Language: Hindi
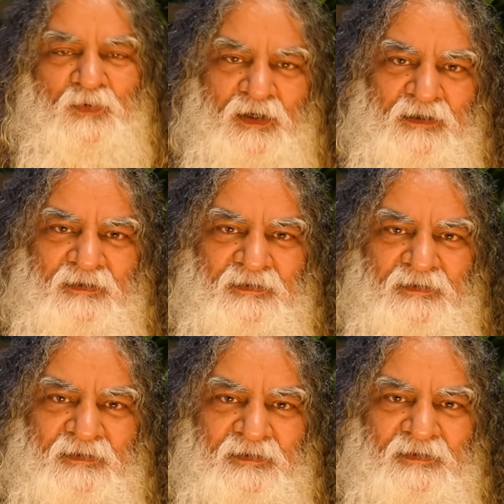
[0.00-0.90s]
हुआ
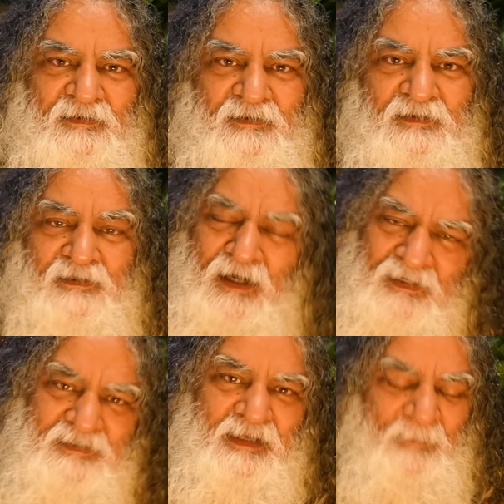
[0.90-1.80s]

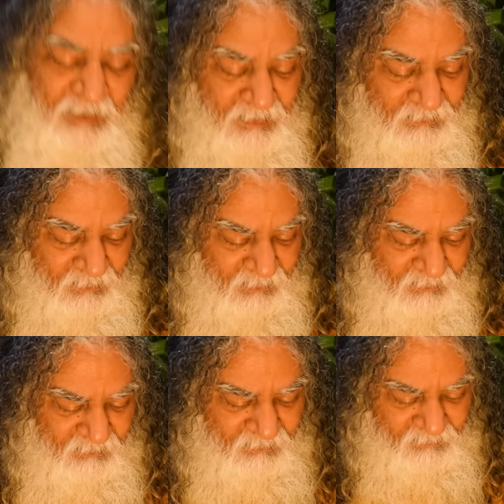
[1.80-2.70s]
कारण सामान्य था
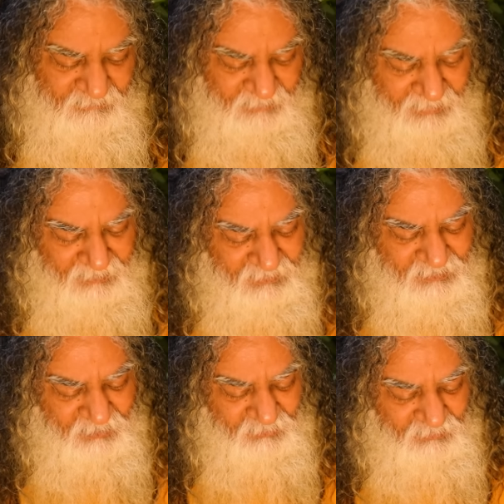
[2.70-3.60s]
देख
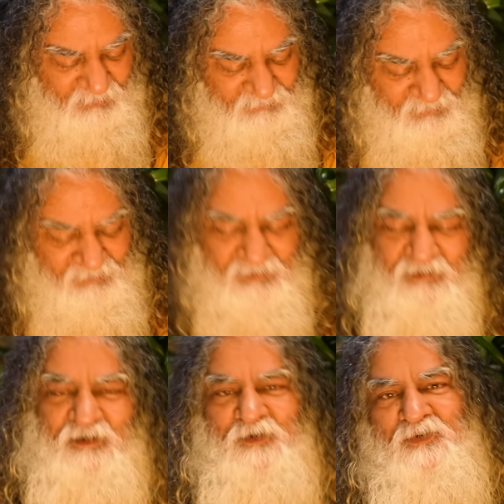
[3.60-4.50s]
चरित अति नर
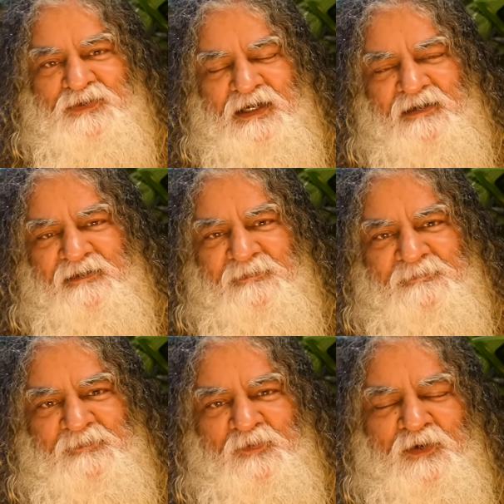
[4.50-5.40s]
अनुसार
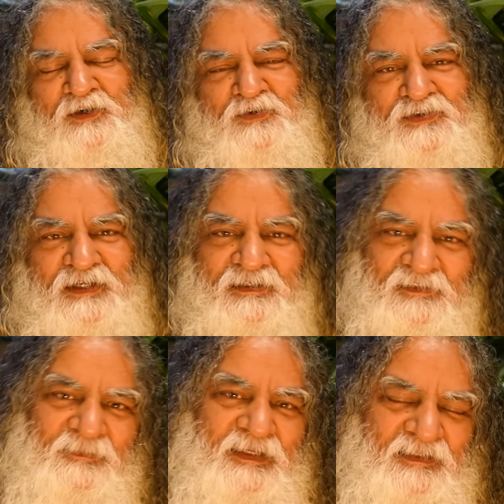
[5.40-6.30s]
उनका जो
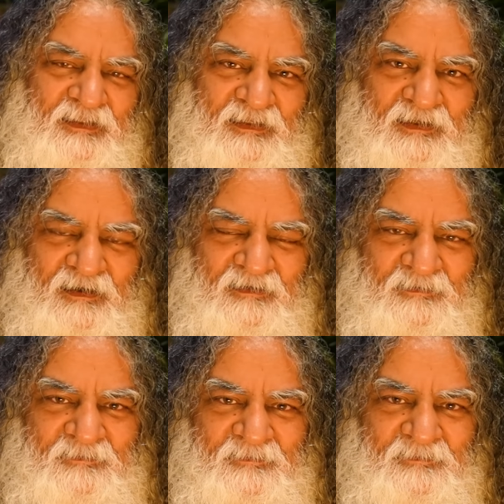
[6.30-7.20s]
चरित मैंने देखा
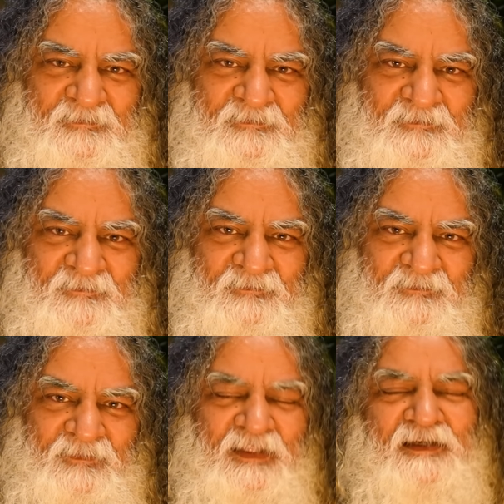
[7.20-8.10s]

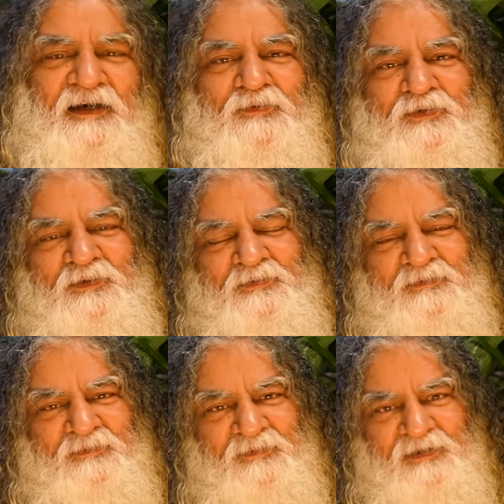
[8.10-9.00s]
देखा वो तो
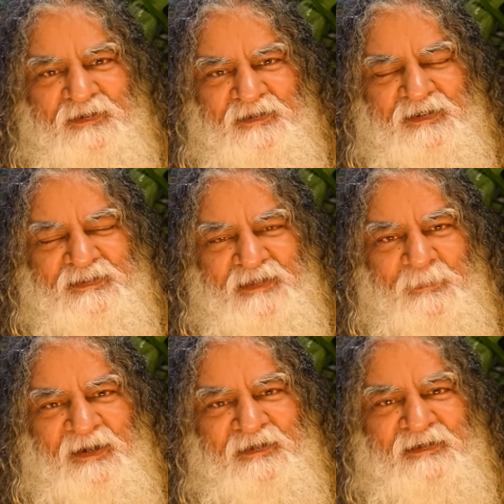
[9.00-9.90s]
एक
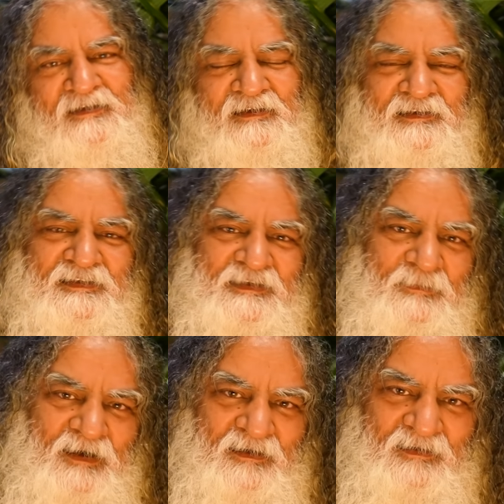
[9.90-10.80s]
सामान्य नर के
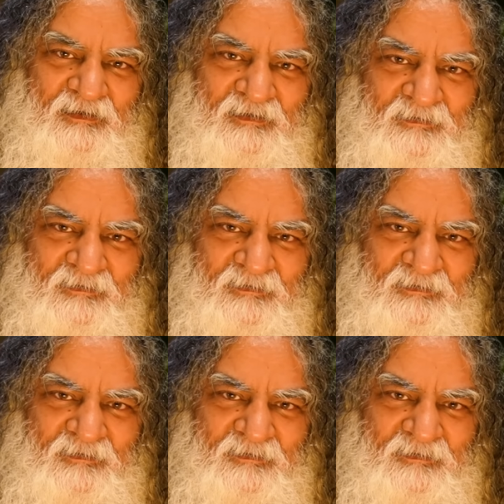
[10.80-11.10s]
समान है